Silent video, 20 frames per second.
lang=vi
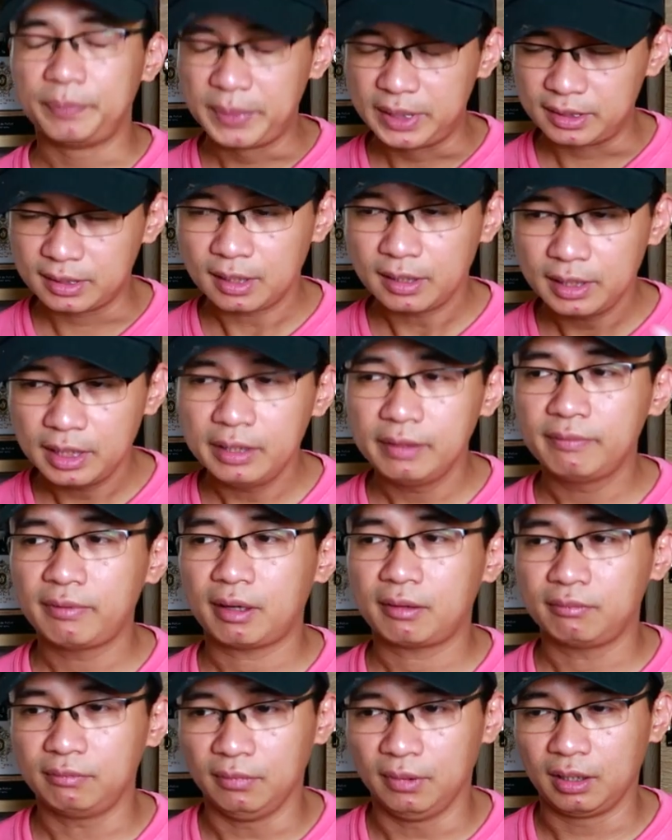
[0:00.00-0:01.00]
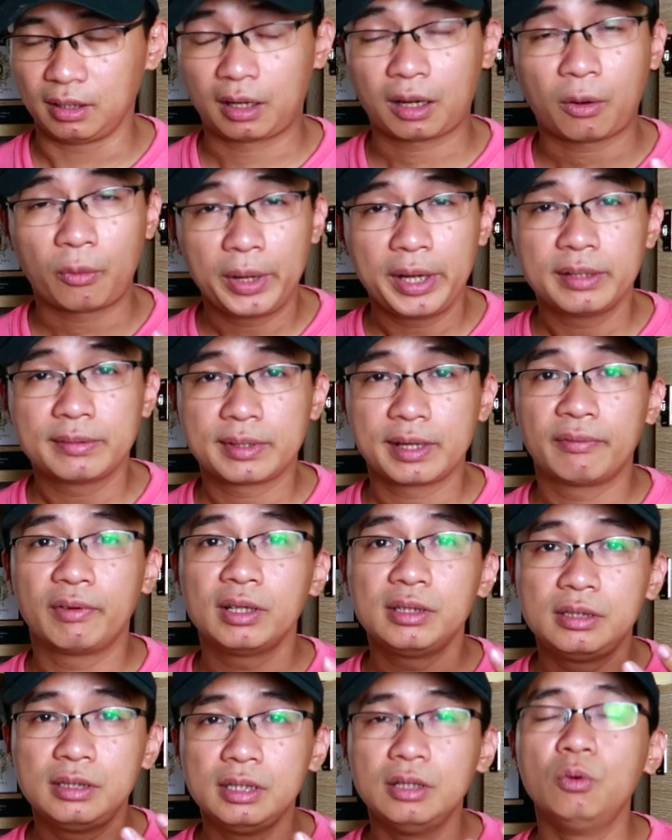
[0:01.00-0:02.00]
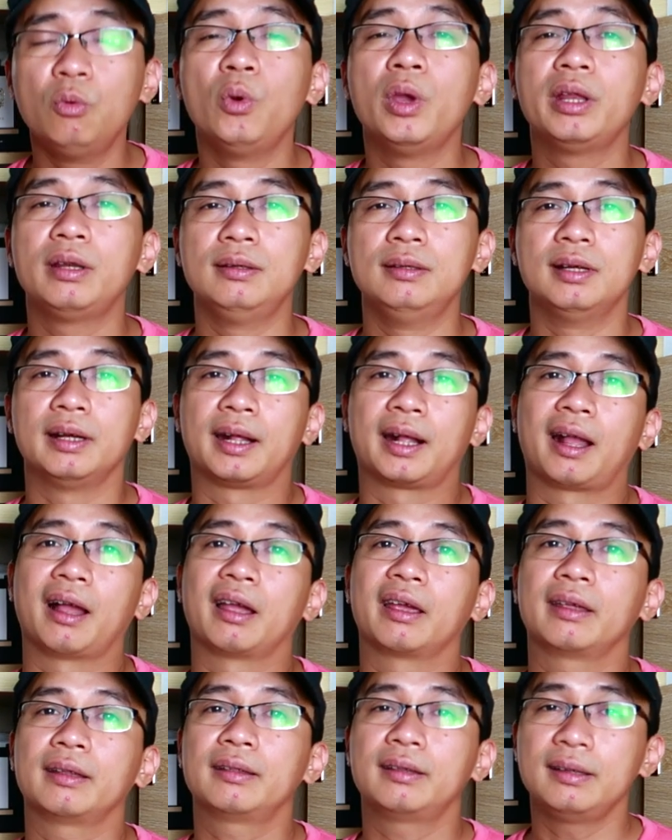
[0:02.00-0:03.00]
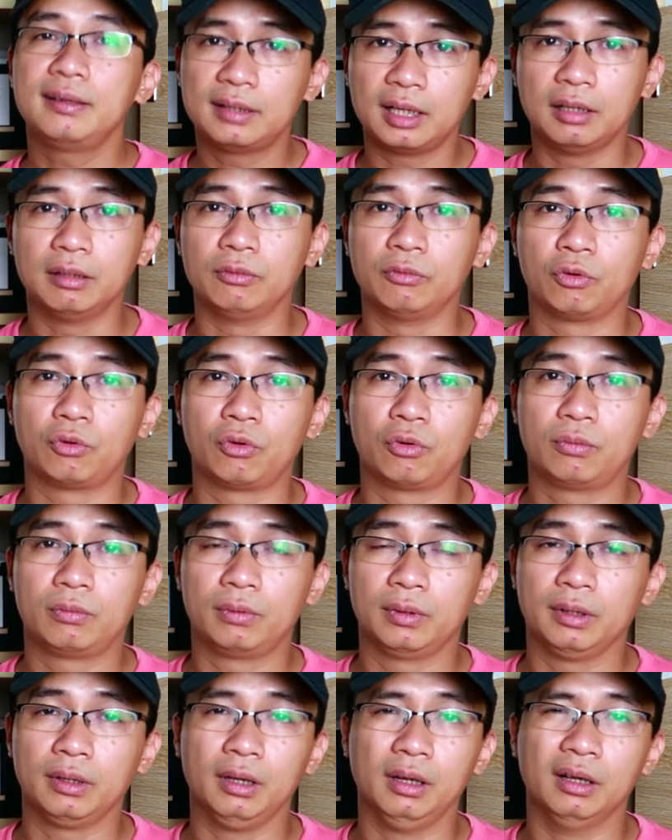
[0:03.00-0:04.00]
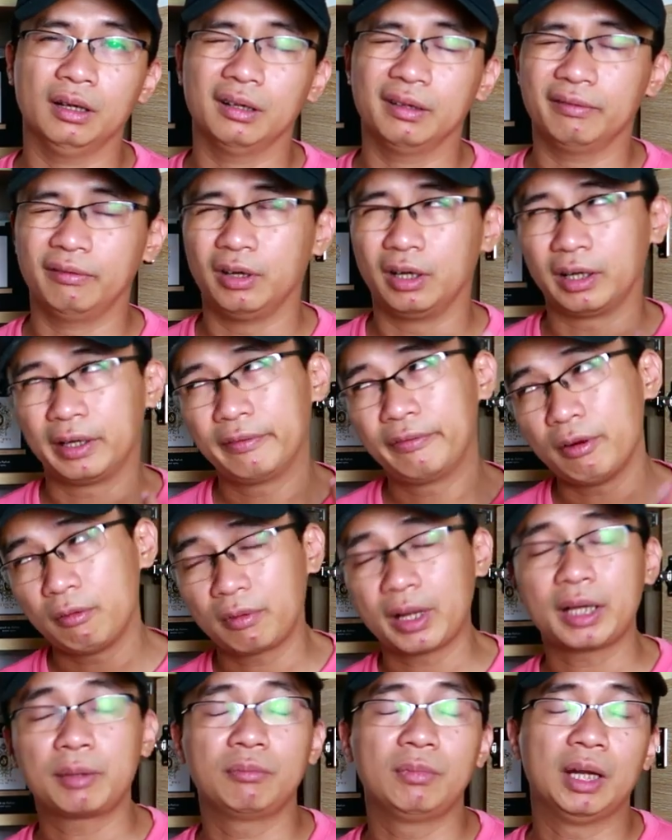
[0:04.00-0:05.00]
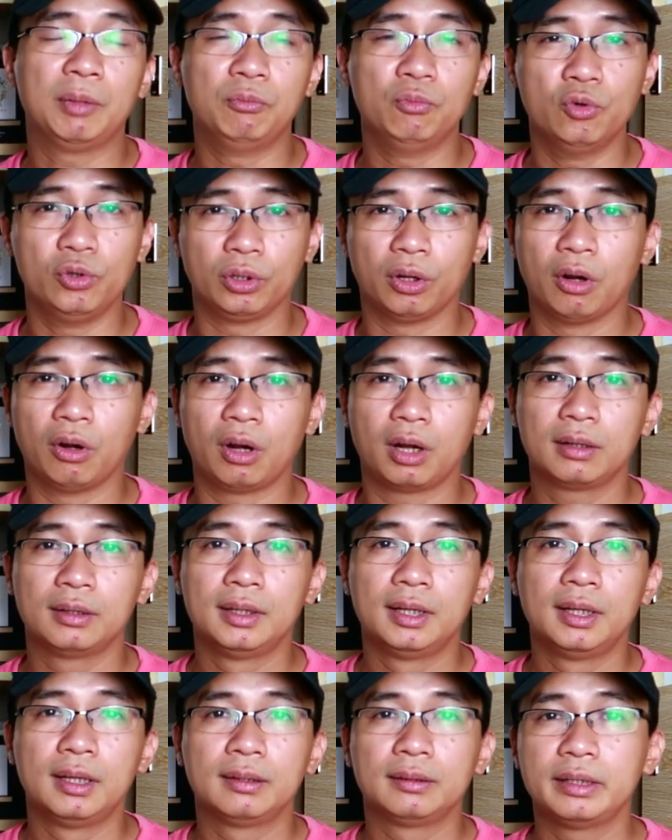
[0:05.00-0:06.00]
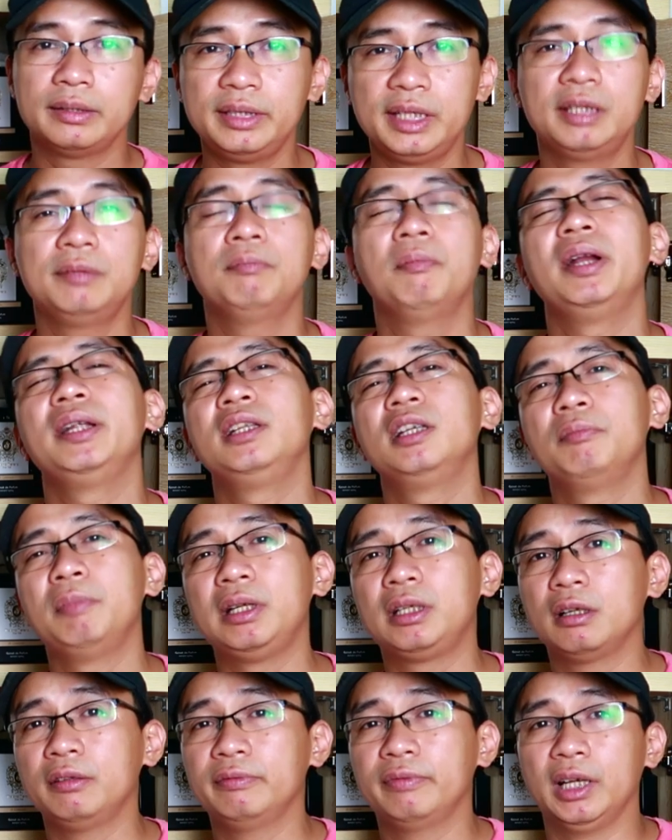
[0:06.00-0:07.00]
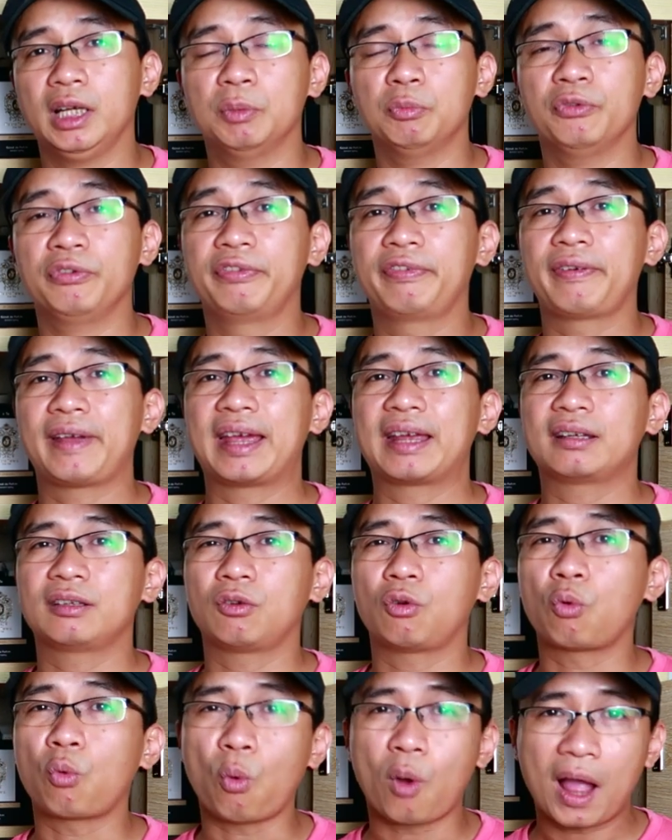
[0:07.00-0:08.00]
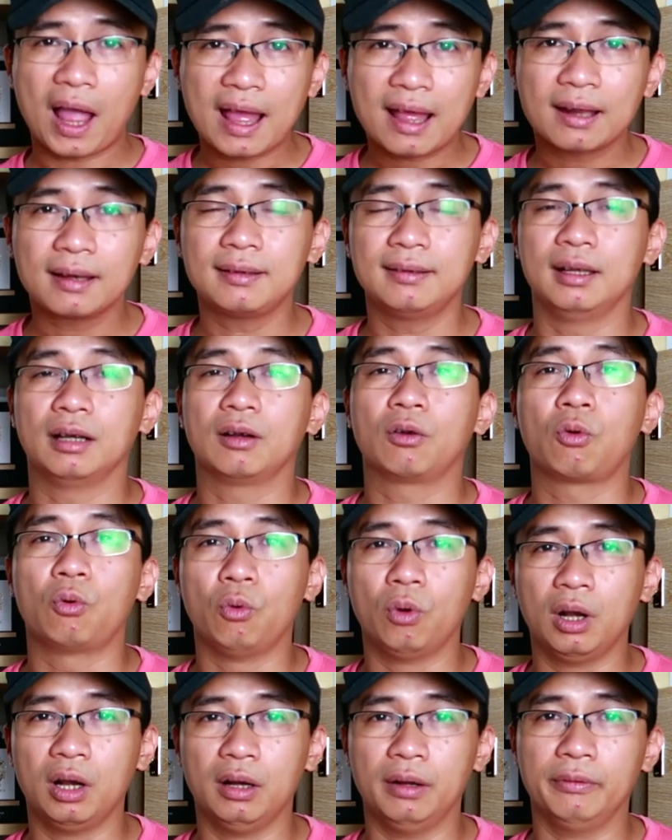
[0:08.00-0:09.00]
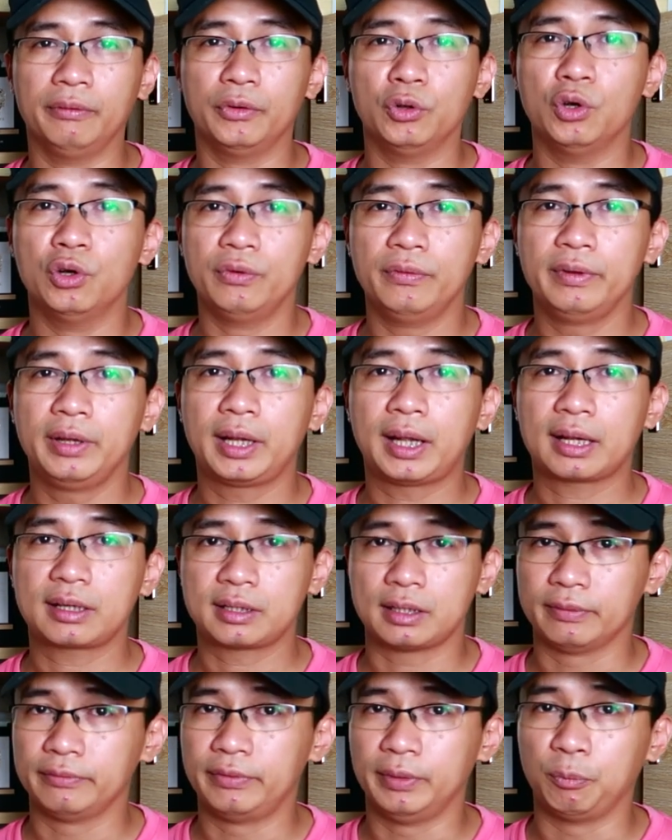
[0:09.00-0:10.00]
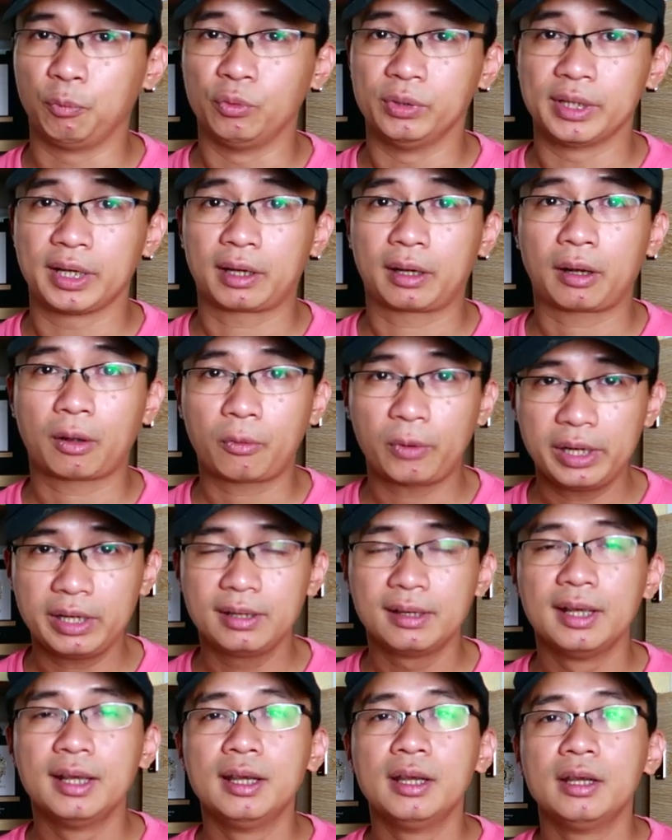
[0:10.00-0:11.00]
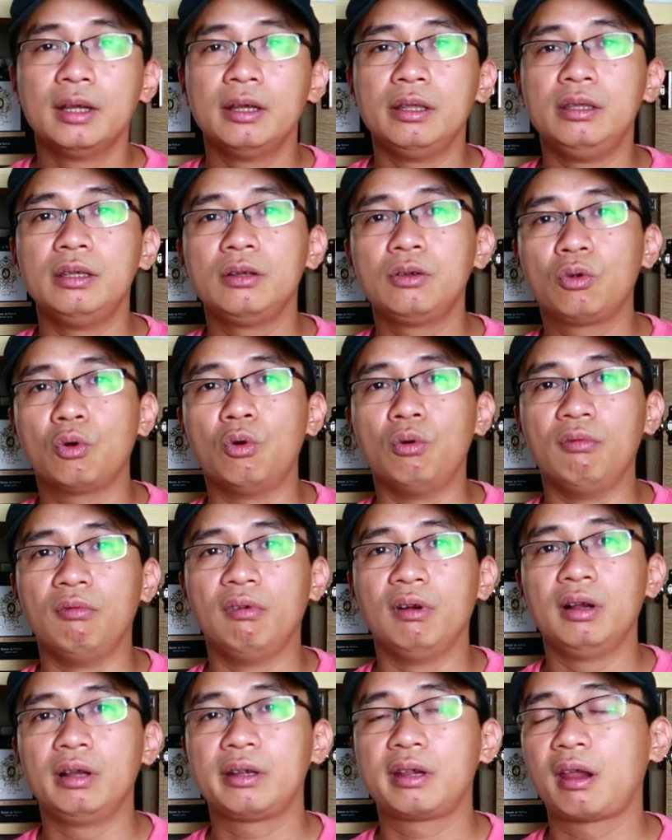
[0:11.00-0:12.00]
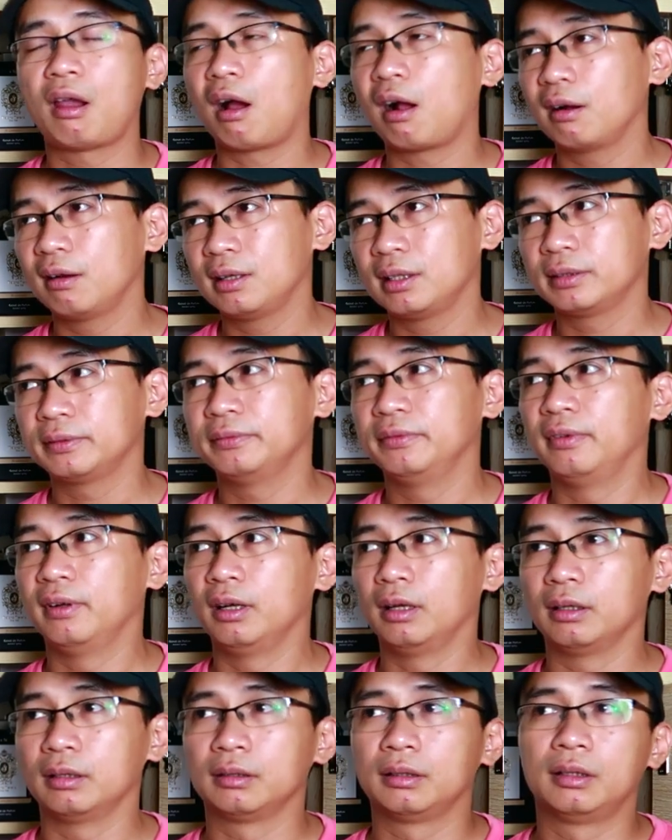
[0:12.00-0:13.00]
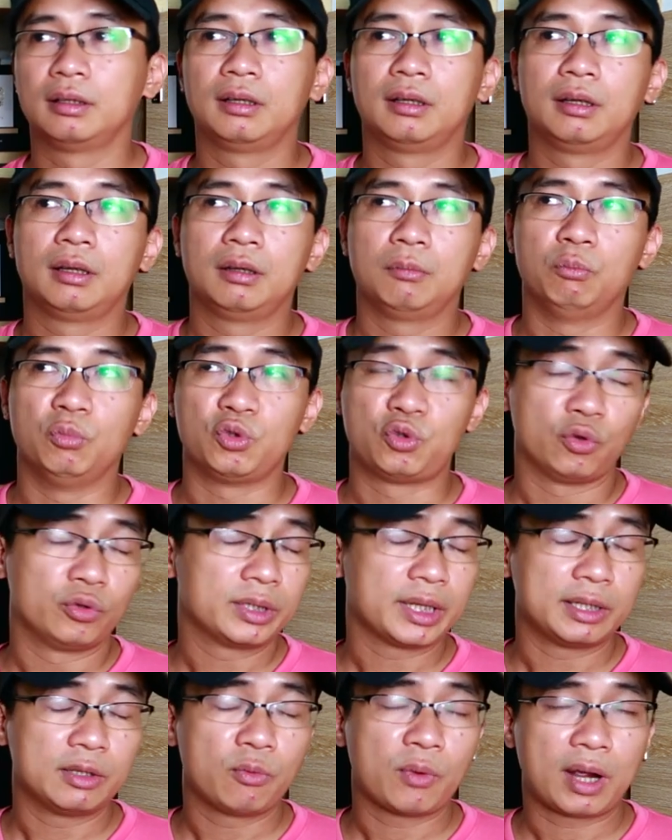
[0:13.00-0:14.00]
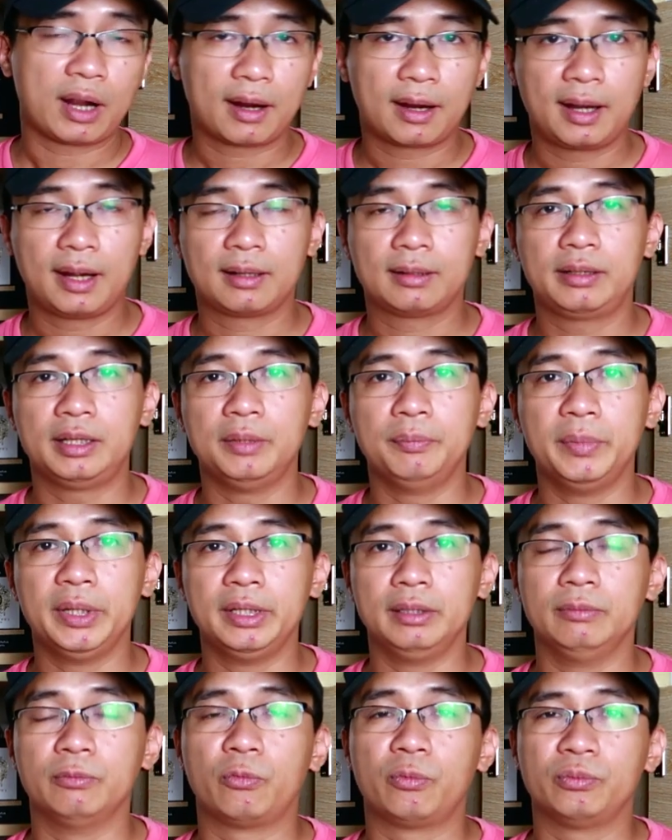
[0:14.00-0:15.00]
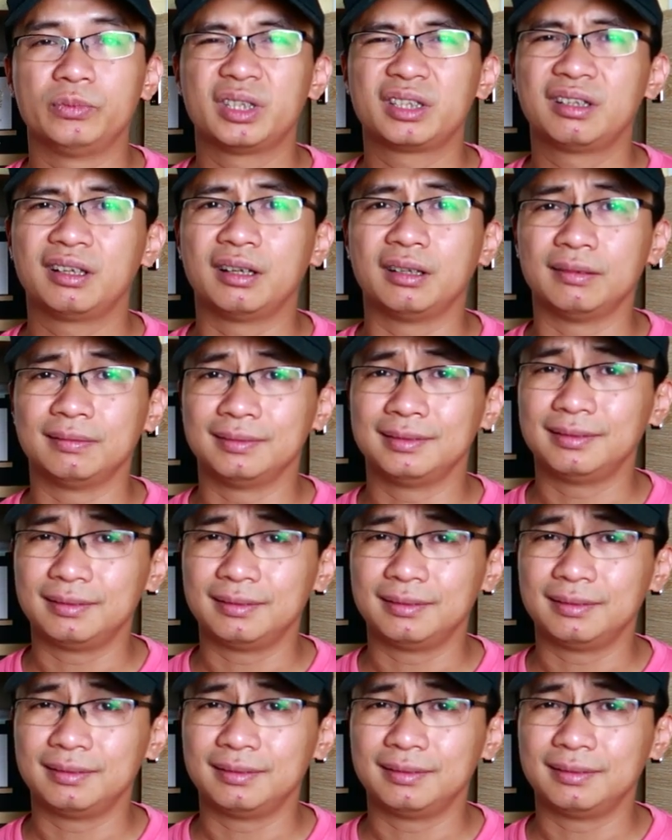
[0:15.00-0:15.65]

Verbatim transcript: Mình rất là hy vọng là Creed sẽ vẫn giữ nguyên được cái tinh thần và cái phong cách làm mùi của họ. Tất nhiên mình thì mình không phải là một fan quá là cuồng đối với các sản phẩm của nhà Creed, nhưng cùng với Colin và một số nhà nước hoa khác thì mình rất là